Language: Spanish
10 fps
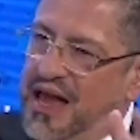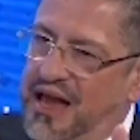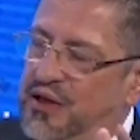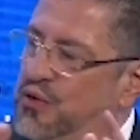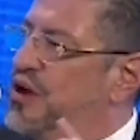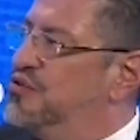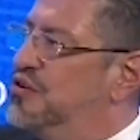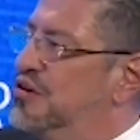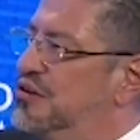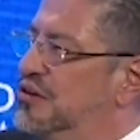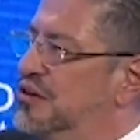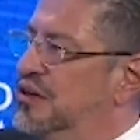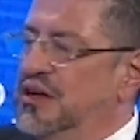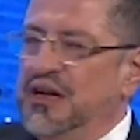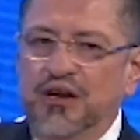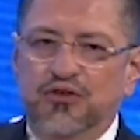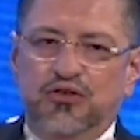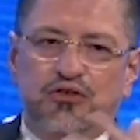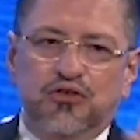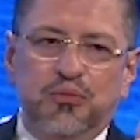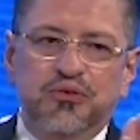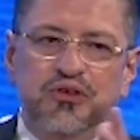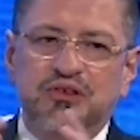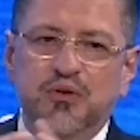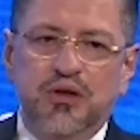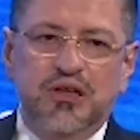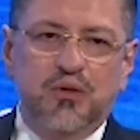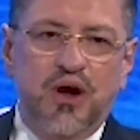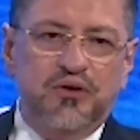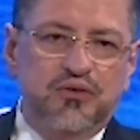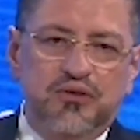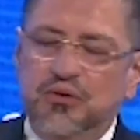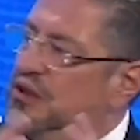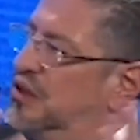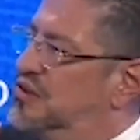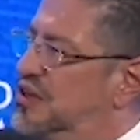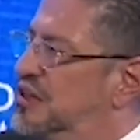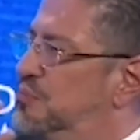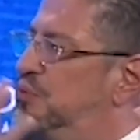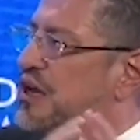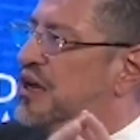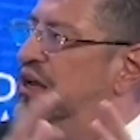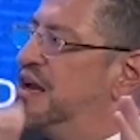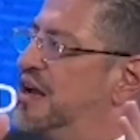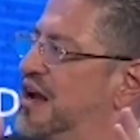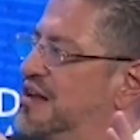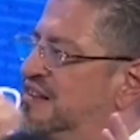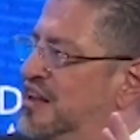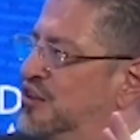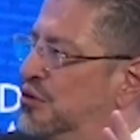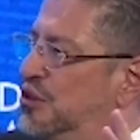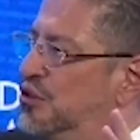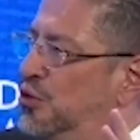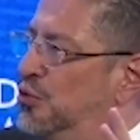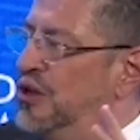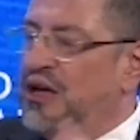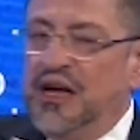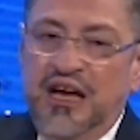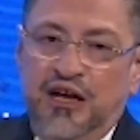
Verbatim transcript: en educación. Y nosotros somos de 54, 57 por ahí, gastando el doble.